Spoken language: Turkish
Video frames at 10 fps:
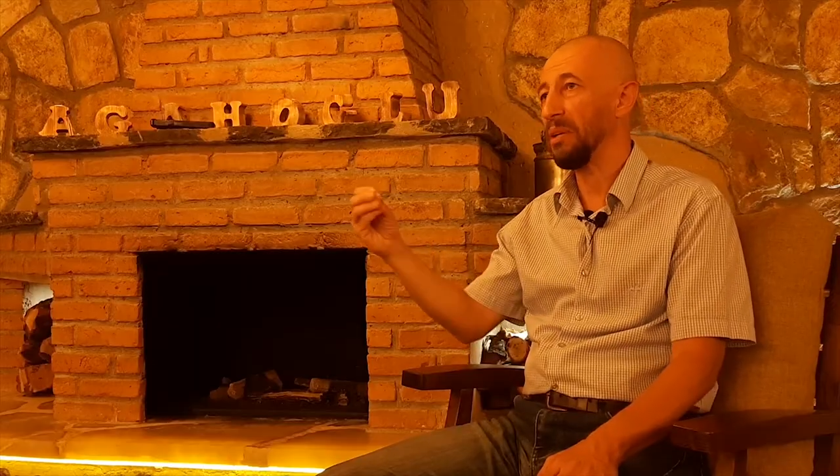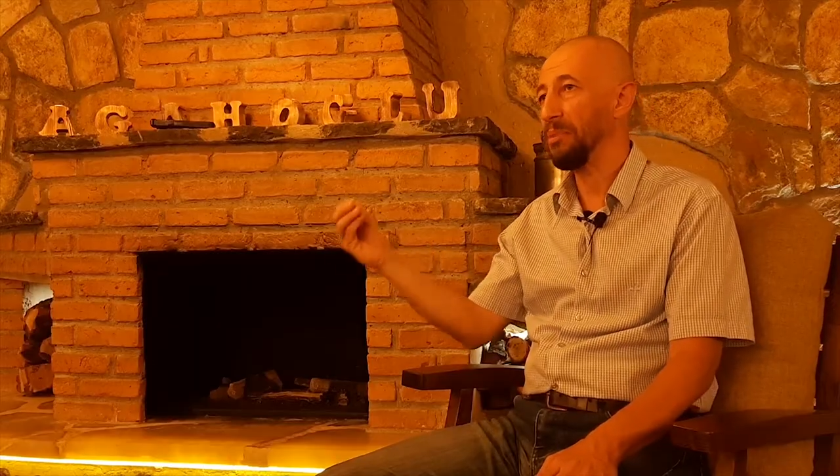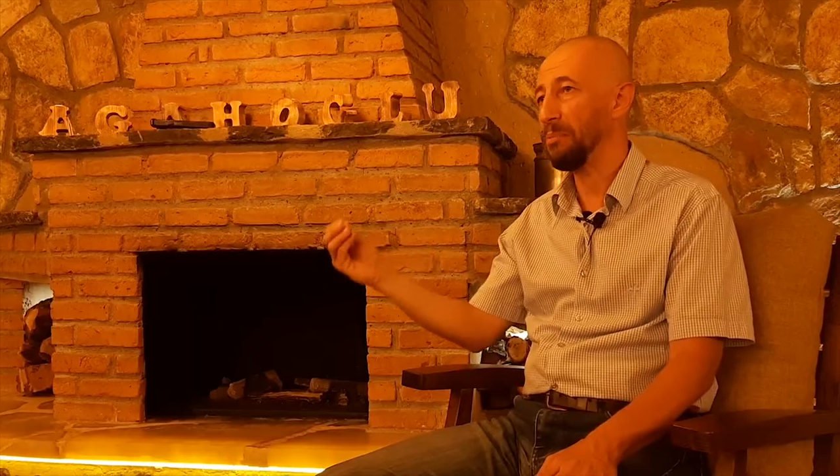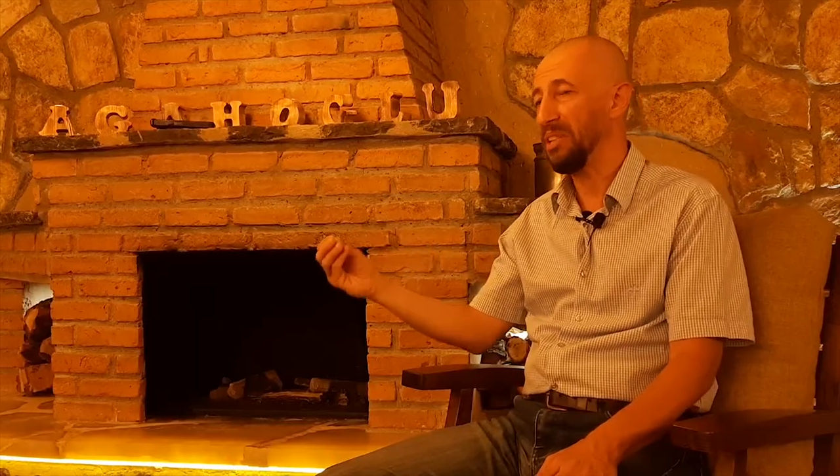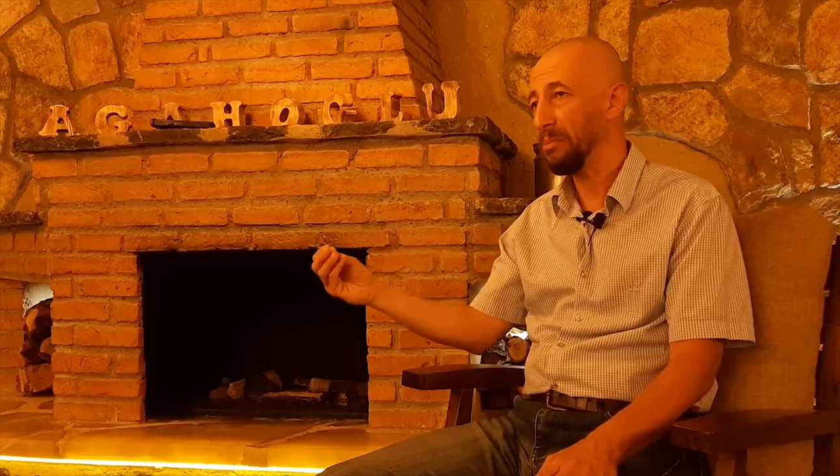
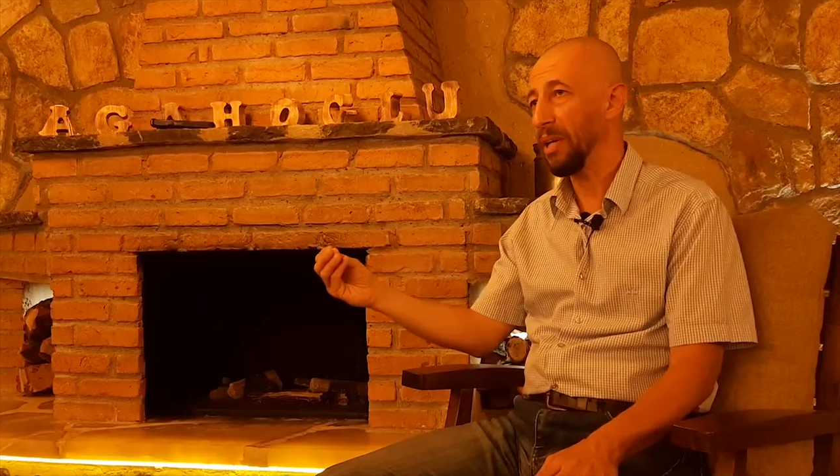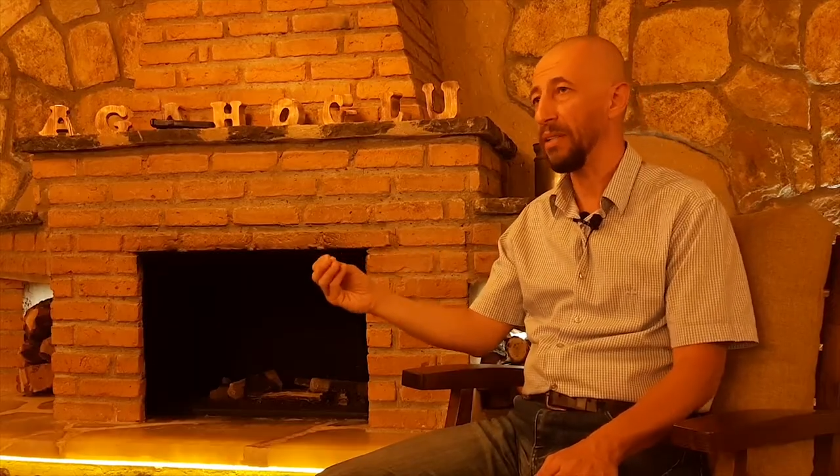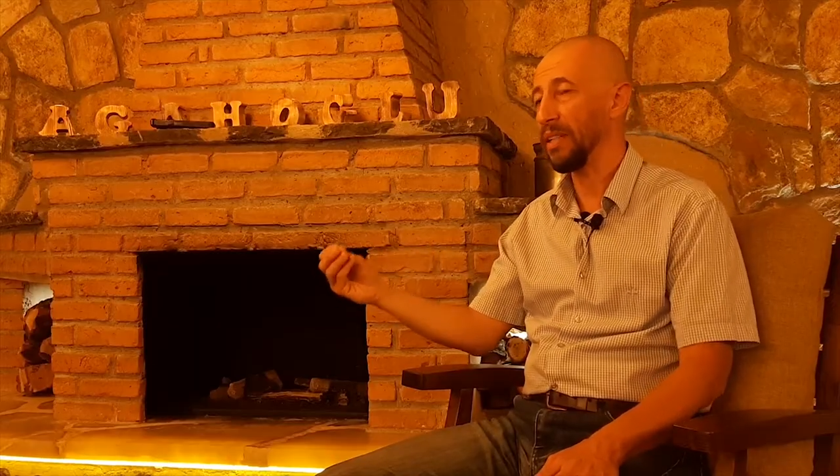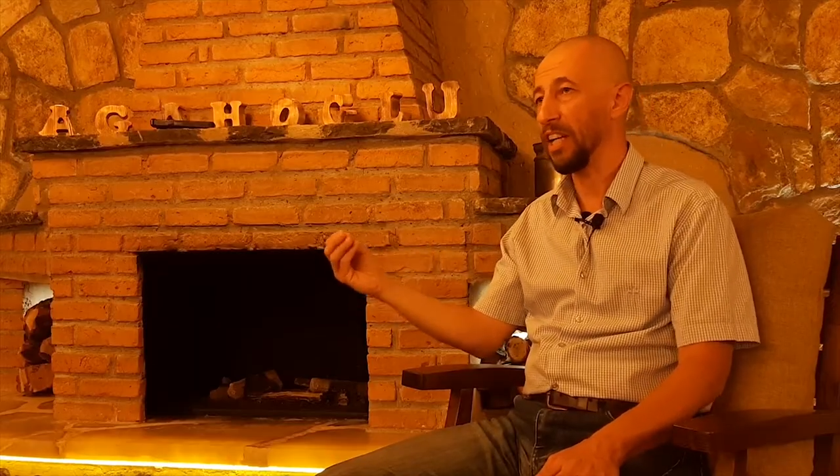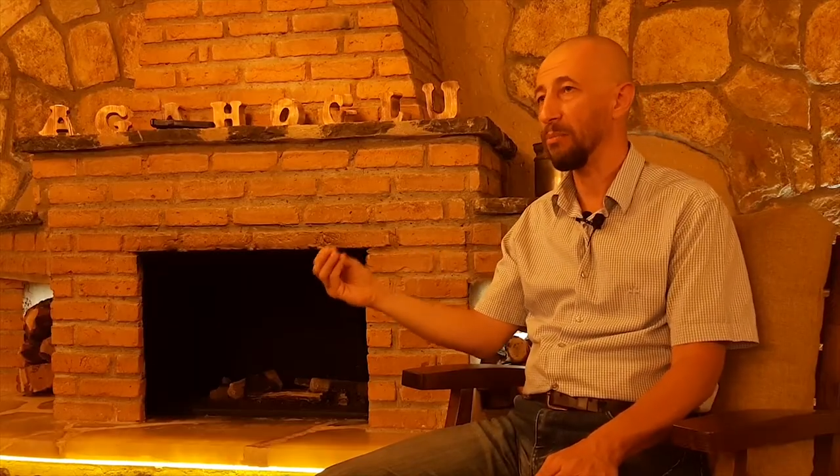bir bilim
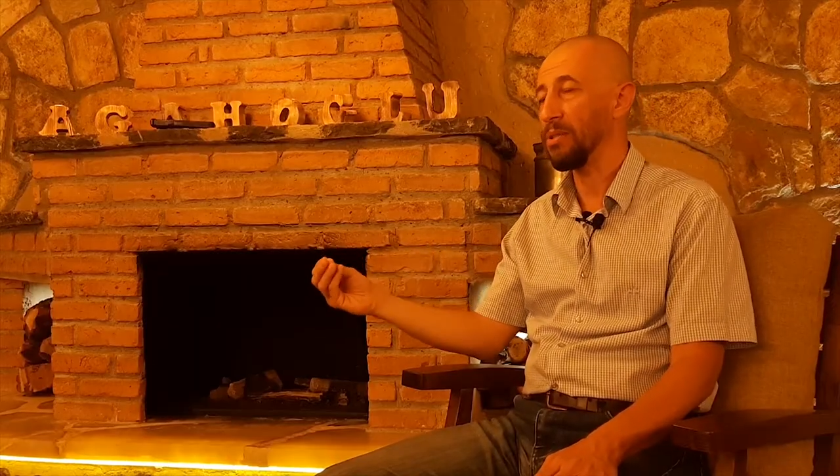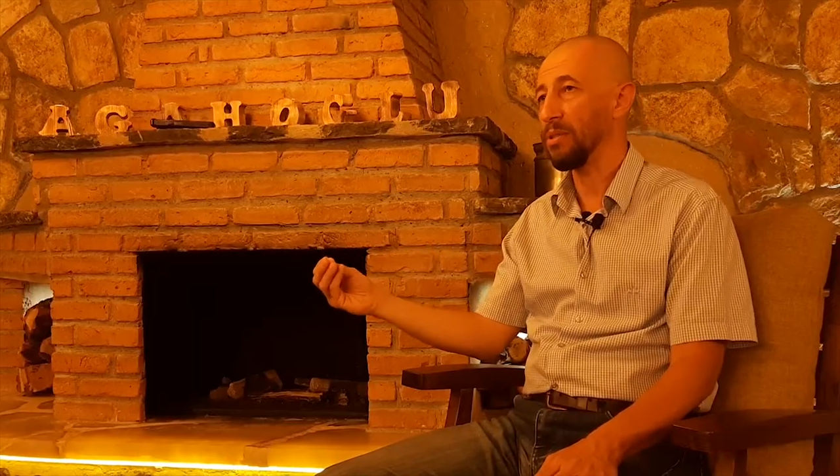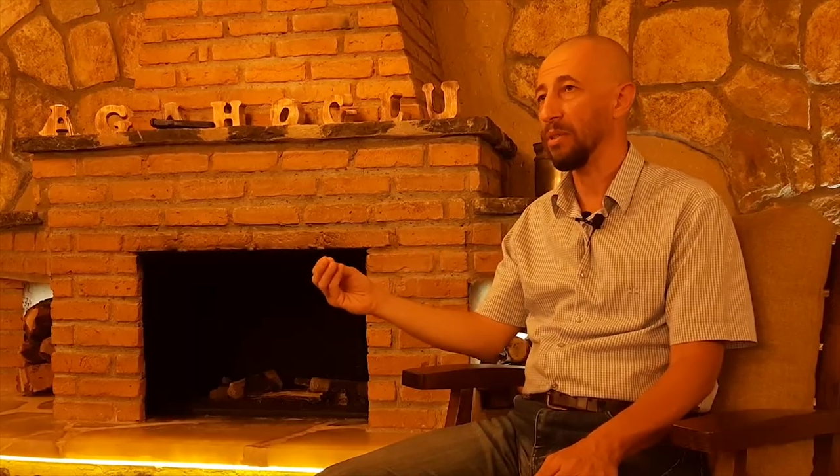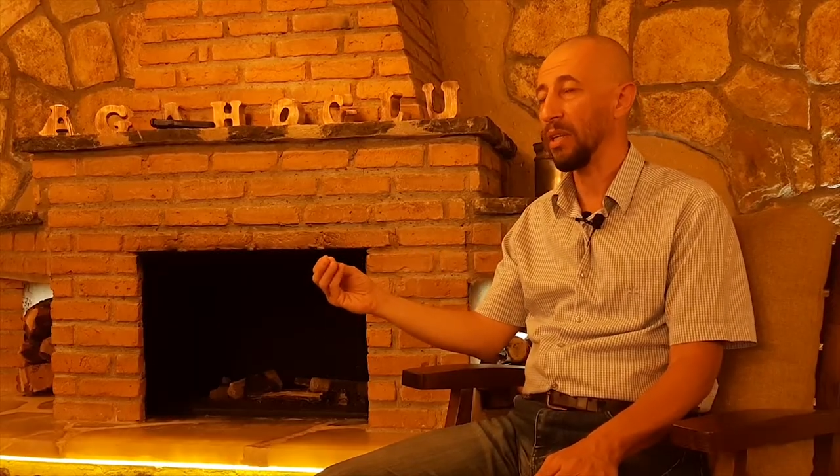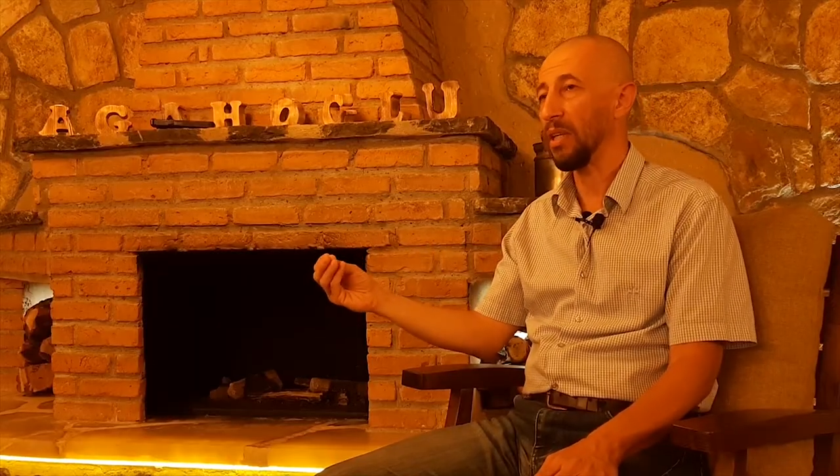haline
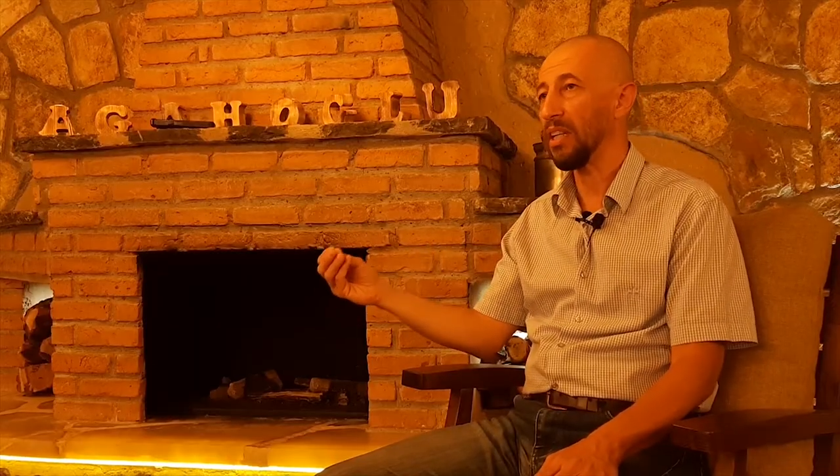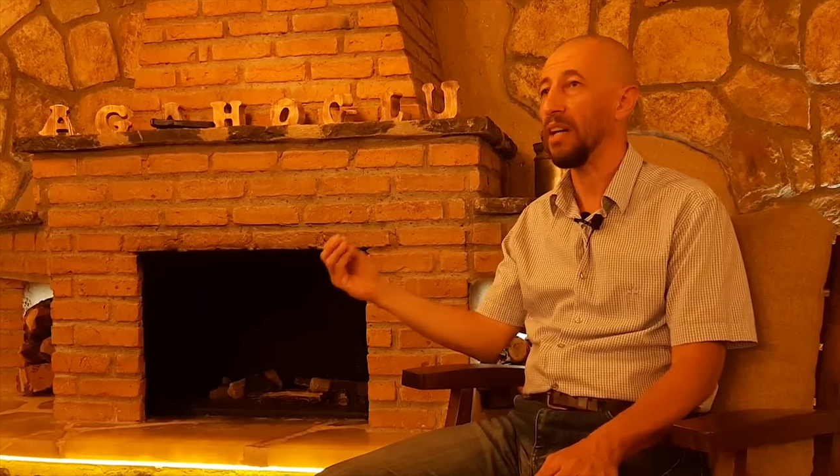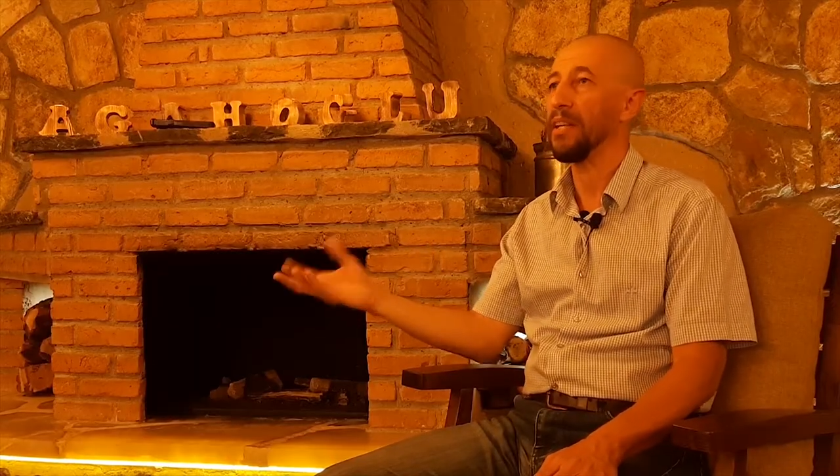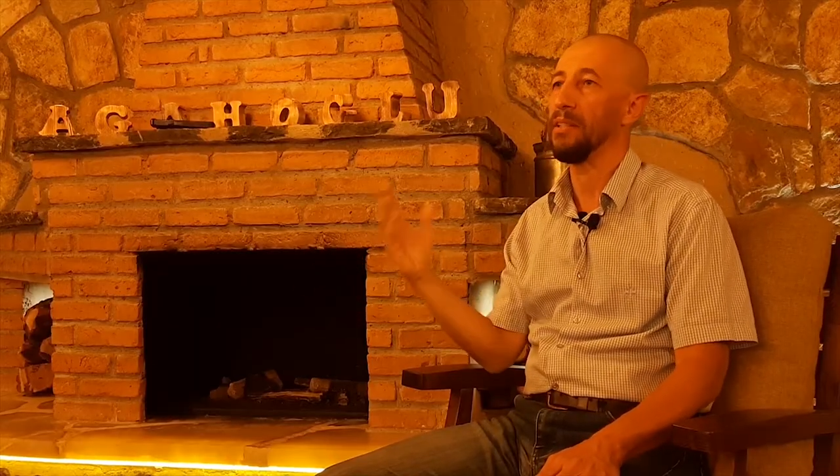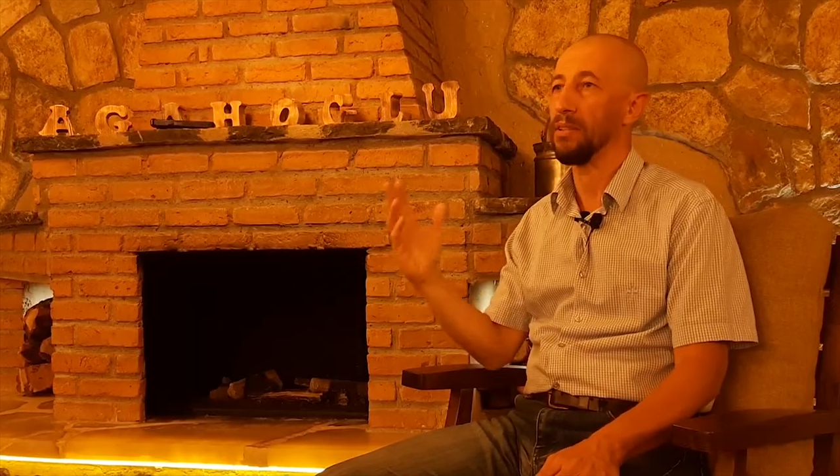gelmesindeki
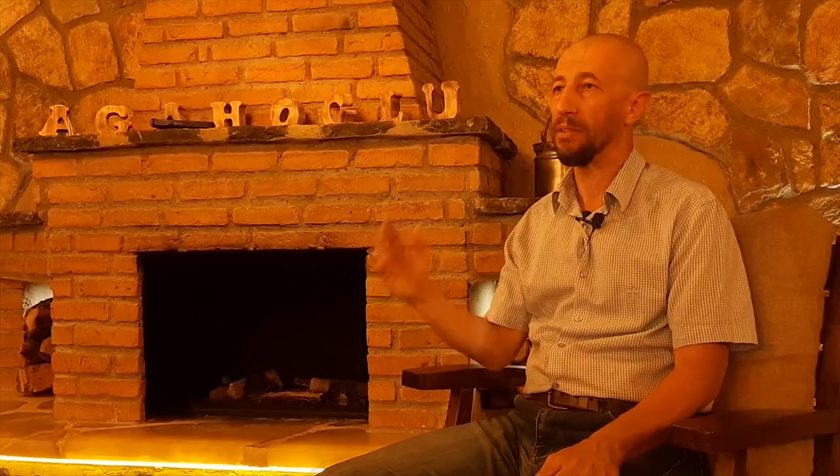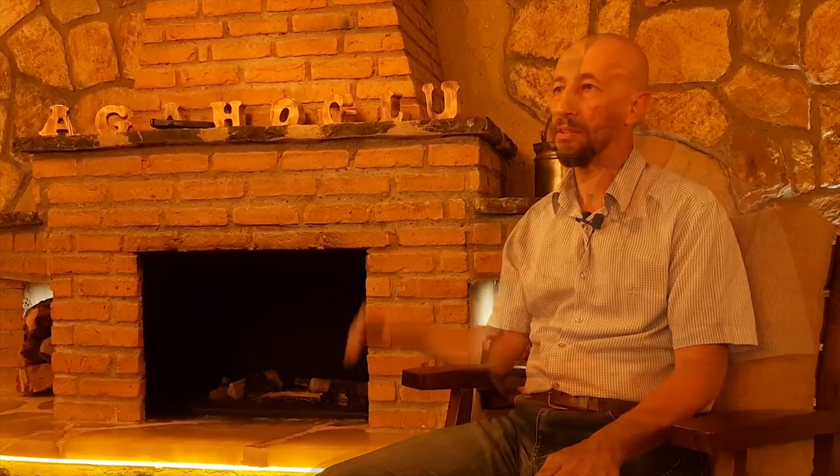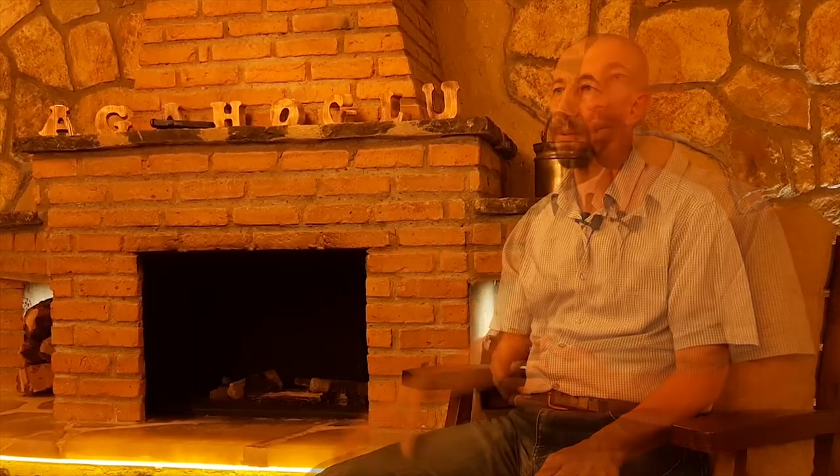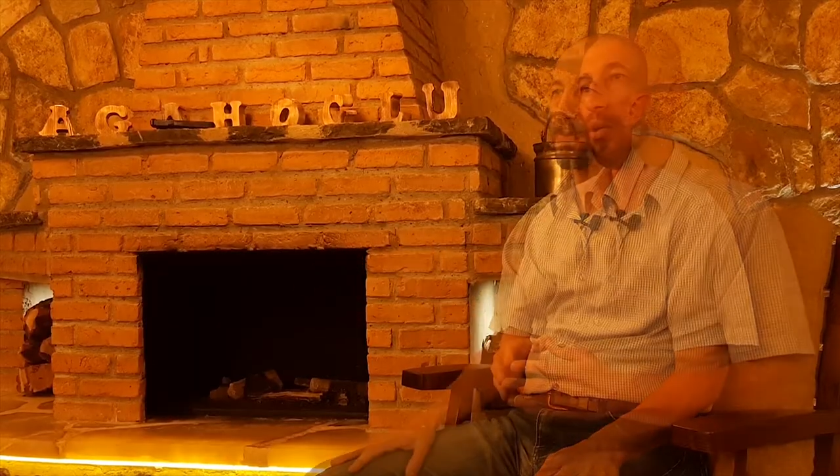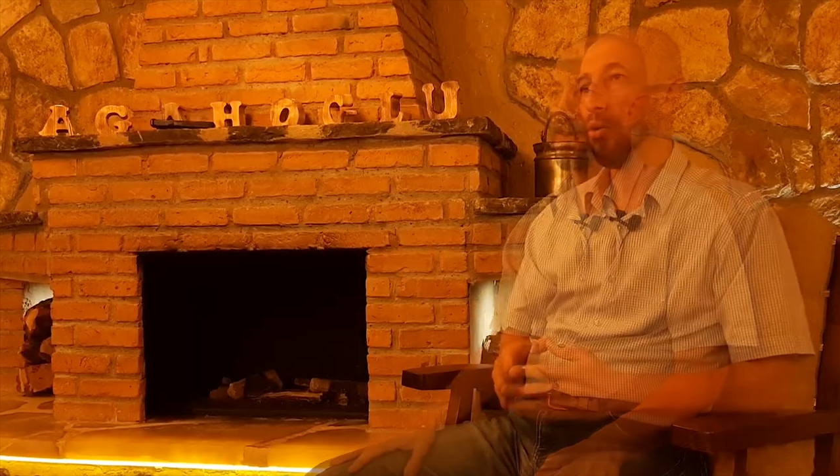gayretleridir.